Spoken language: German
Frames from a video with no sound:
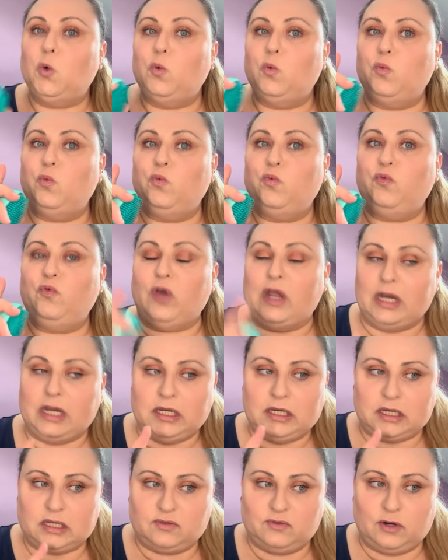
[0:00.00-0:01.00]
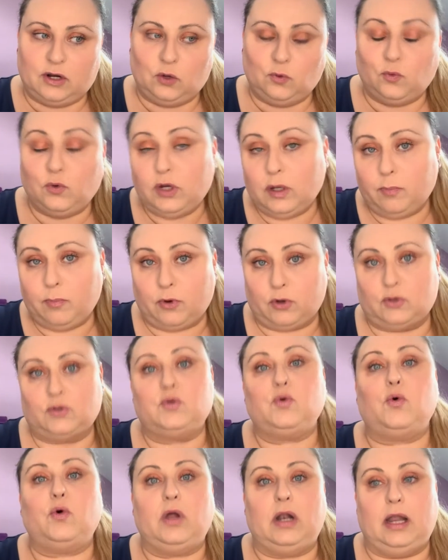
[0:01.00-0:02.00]
wenn ich das von der Goodiebox
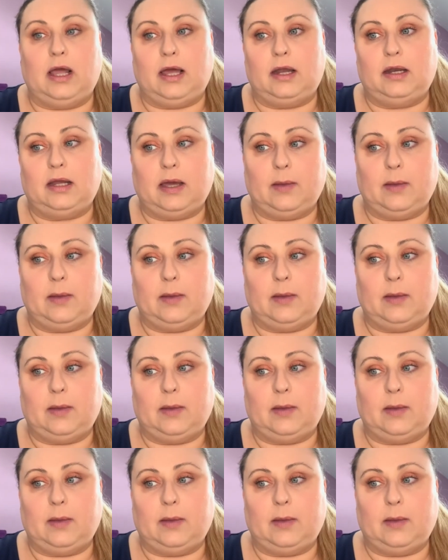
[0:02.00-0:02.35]
hochgeladen